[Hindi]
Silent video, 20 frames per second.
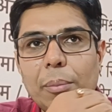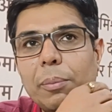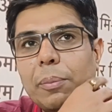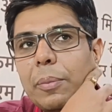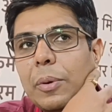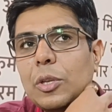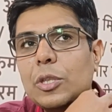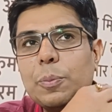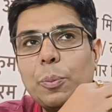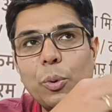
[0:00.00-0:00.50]
हम
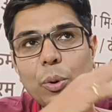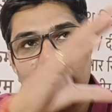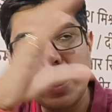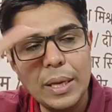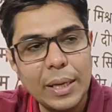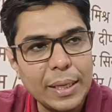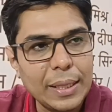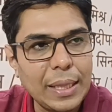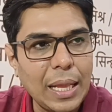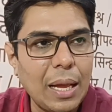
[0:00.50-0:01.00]
इस
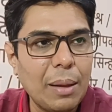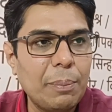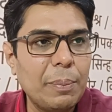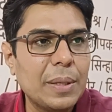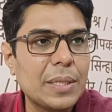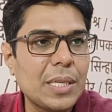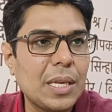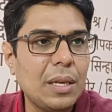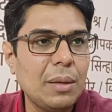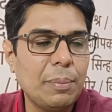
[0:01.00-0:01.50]
पूरे किताब
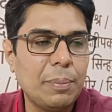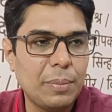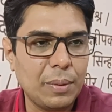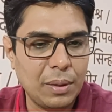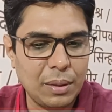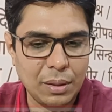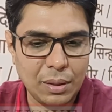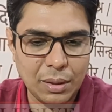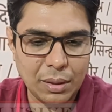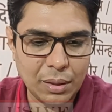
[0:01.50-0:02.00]
में से
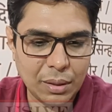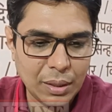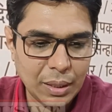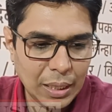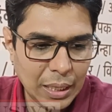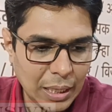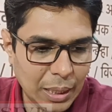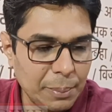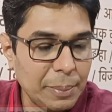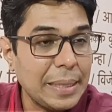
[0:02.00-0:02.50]
आ,
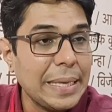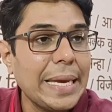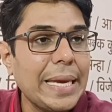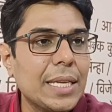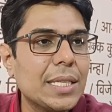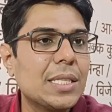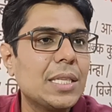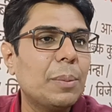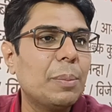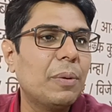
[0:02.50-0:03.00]
हम ये
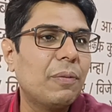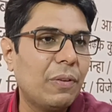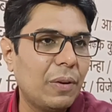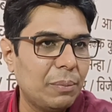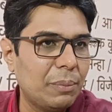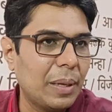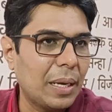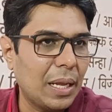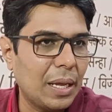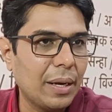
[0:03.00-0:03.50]
हिस्से पर
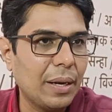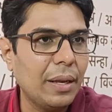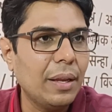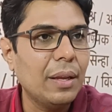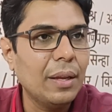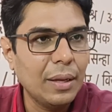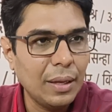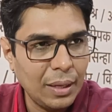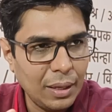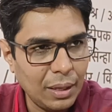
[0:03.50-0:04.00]
फिल्म बना रहे
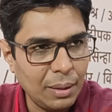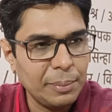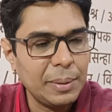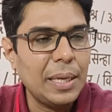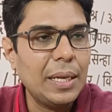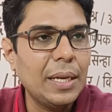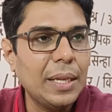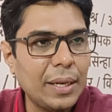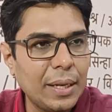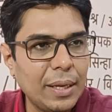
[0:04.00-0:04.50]
हैं हम
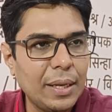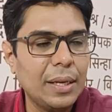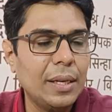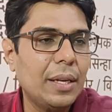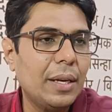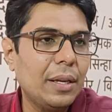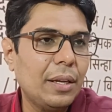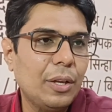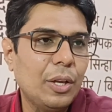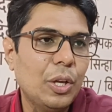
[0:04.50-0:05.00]
ये ले रहे हैं ये
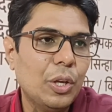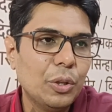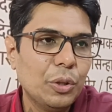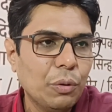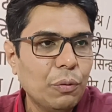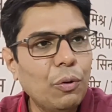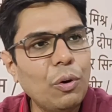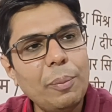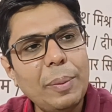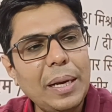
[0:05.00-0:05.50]
ले रहे हैं
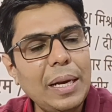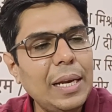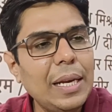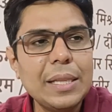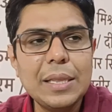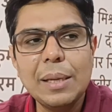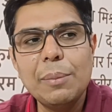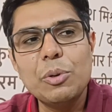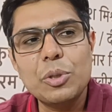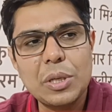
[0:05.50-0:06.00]
तो वो मेरे
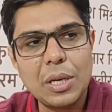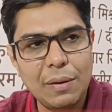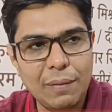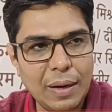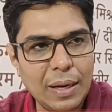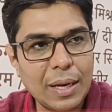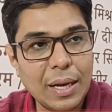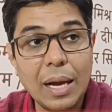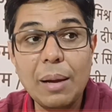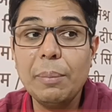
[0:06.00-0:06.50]
लिए इतना मुश्किल
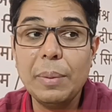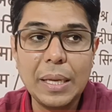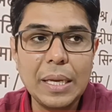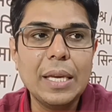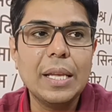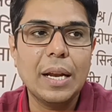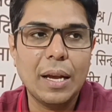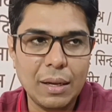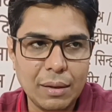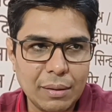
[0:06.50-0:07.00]
वाला काम
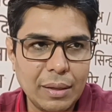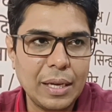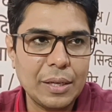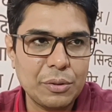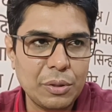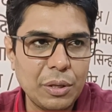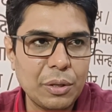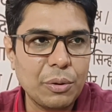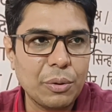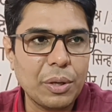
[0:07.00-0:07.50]
नहीं रहा
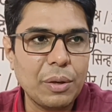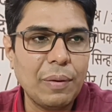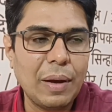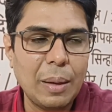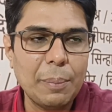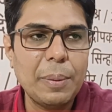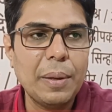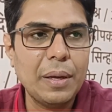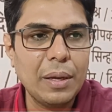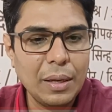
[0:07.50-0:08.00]
एक्चुअली क्योंकि
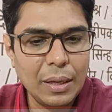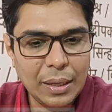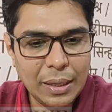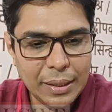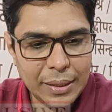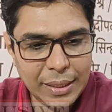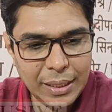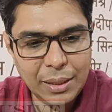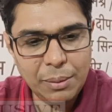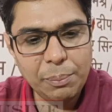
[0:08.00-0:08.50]
वहाँ पर
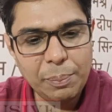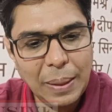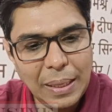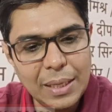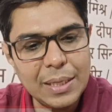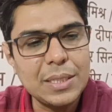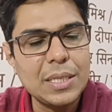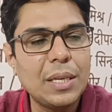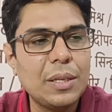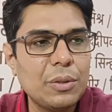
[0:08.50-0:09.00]
टीम
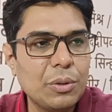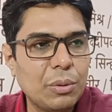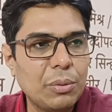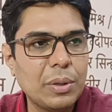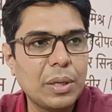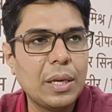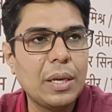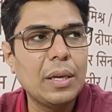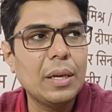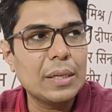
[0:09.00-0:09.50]
पहले से जो
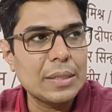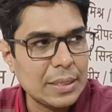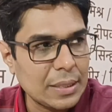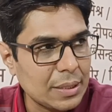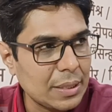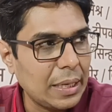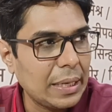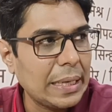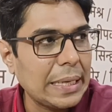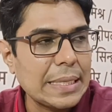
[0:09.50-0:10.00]
उनकी
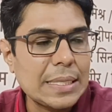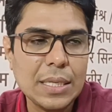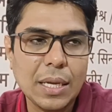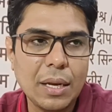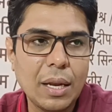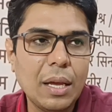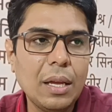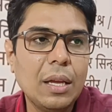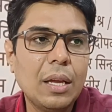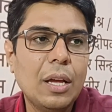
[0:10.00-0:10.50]
असिस्टेंट है
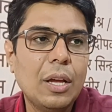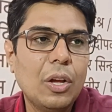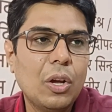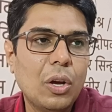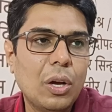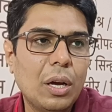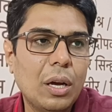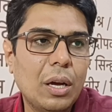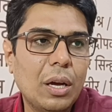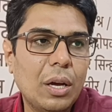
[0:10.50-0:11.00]
सना
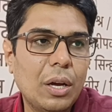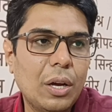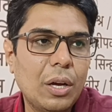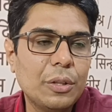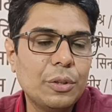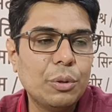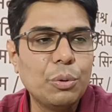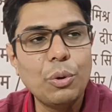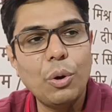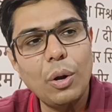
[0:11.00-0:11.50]

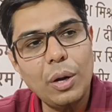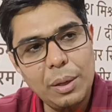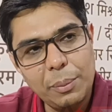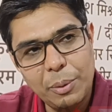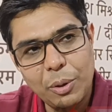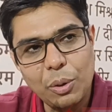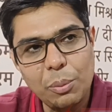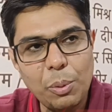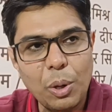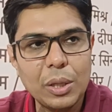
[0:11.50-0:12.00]
तो उन्होंने
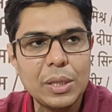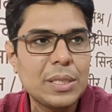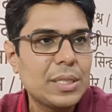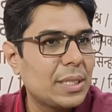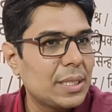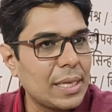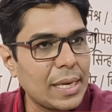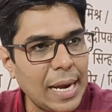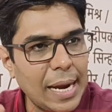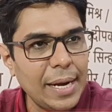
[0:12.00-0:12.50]
मेरे को बहुत
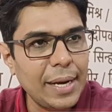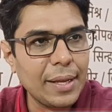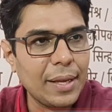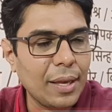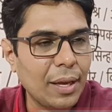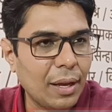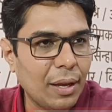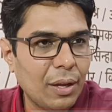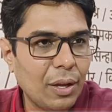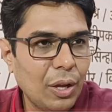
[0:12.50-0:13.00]
अच्छे से गाइड
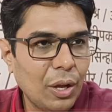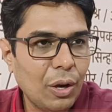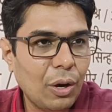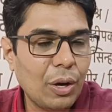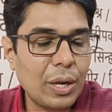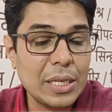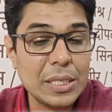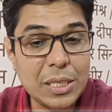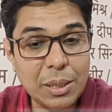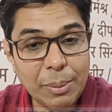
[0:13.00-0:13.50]
किया
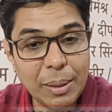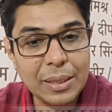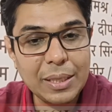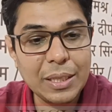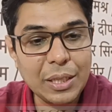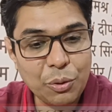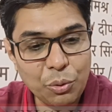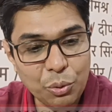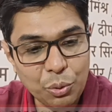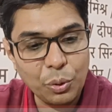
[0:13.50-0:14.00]
और अच्छी बात
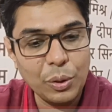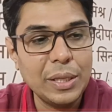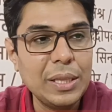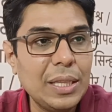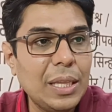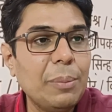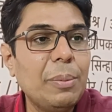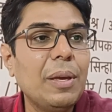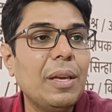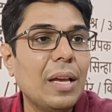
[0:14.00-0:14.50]
ये थी कि उनको
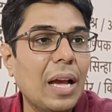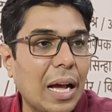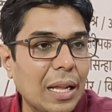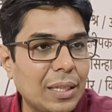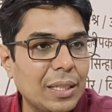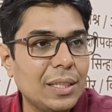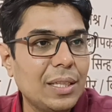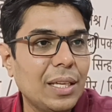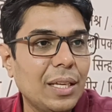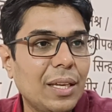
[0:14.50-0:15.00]
हिंदी भी
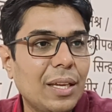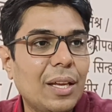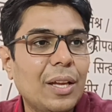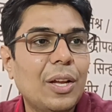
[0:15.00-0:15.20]
आती थी